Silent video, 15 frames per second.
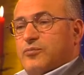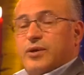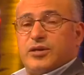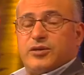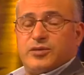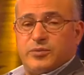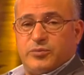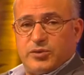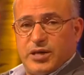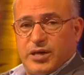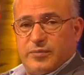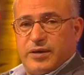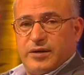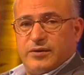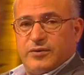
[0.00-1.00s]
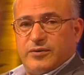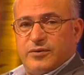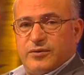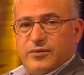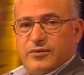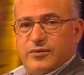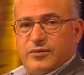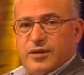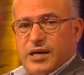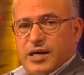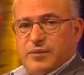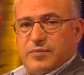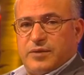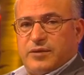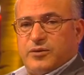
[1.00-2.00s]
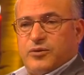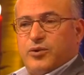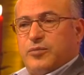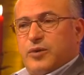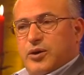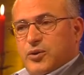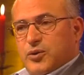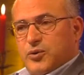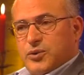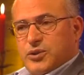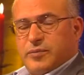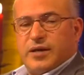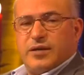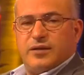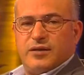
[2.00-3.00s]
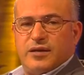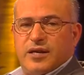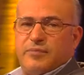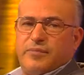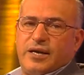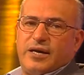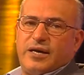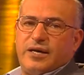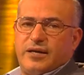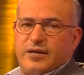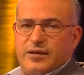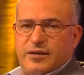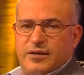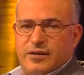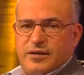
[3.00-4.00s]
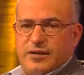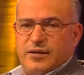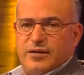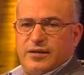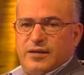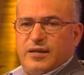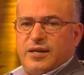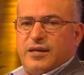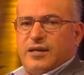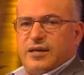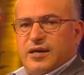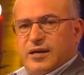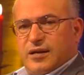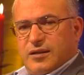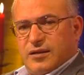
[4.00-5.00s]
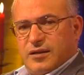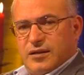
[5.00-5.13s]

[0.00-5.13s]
ما يشربوش خمره الخمر وما يروحوش طبعا الملاهي الليليه